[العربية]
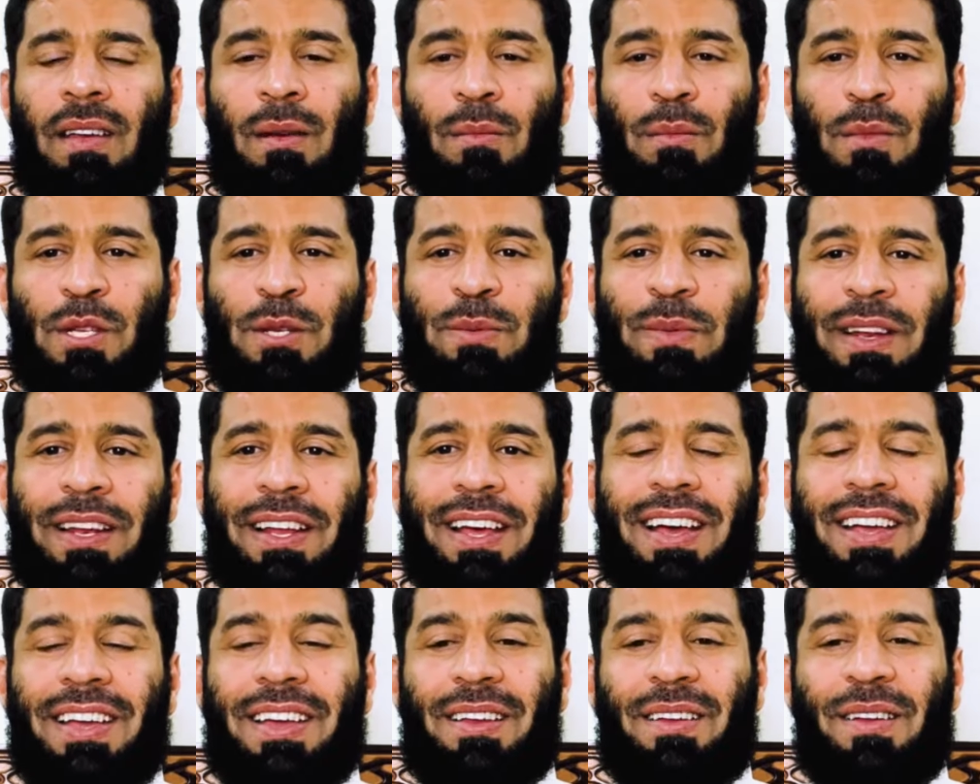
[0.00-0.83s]
بسم
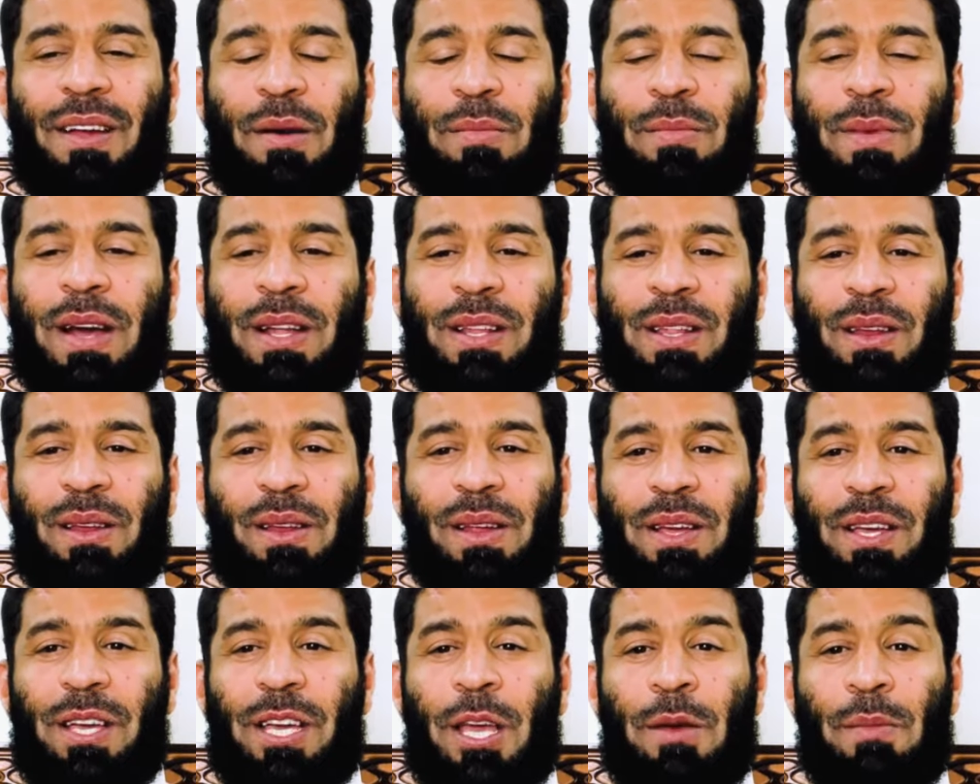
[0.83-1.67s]
الله الرحمن
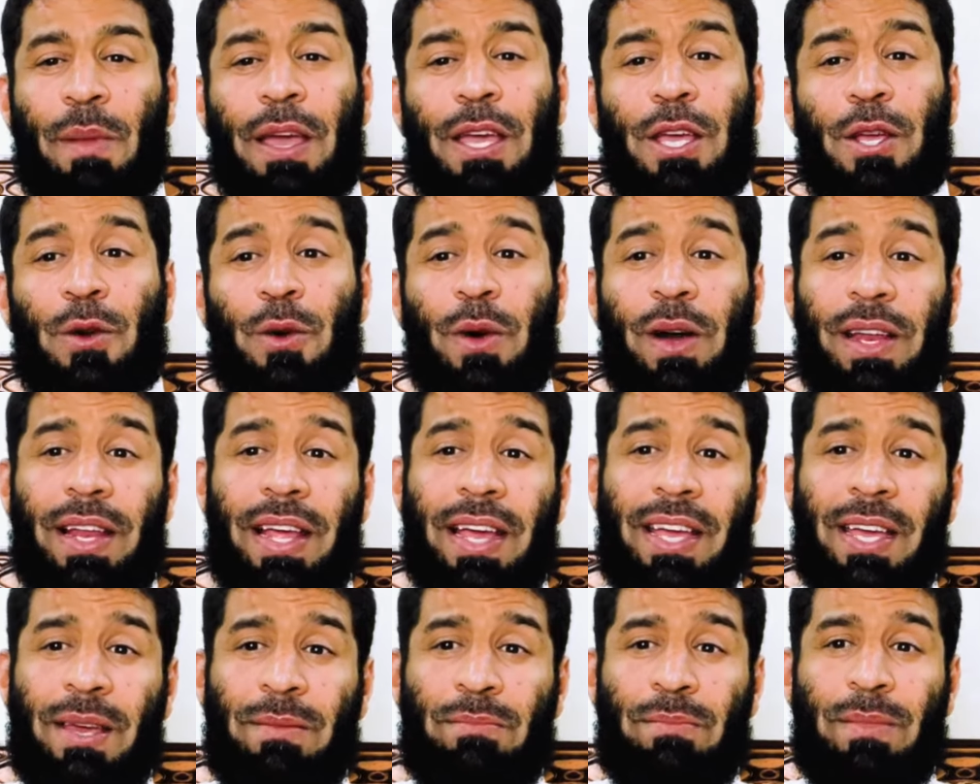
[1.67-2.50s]
الرحيم أيها
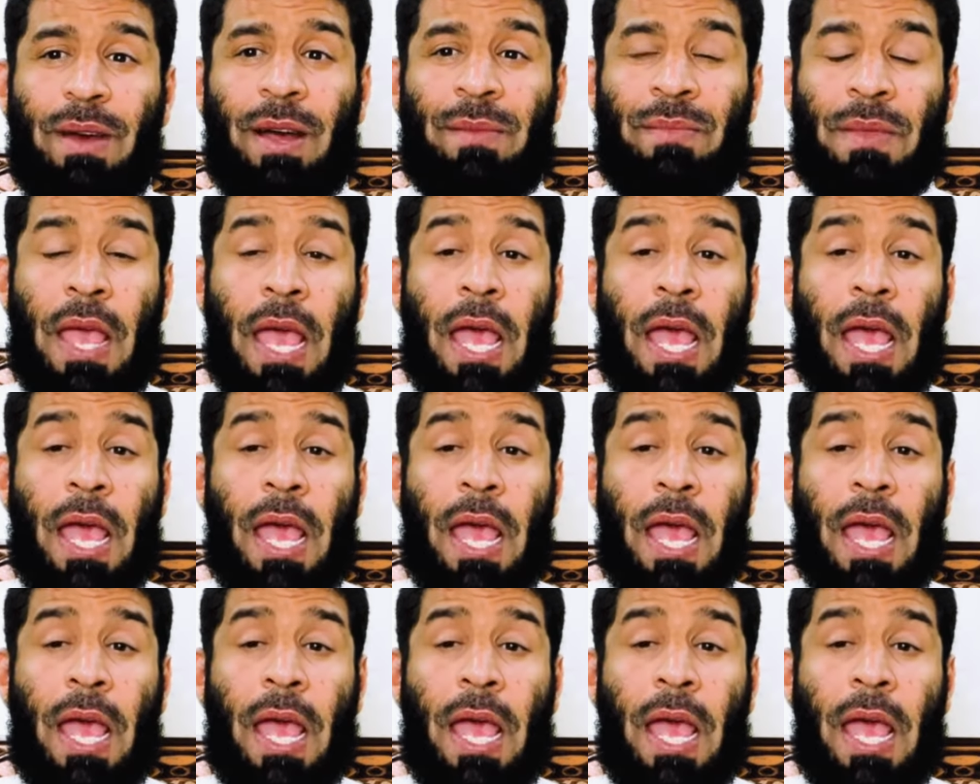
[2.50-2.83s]
الأحبة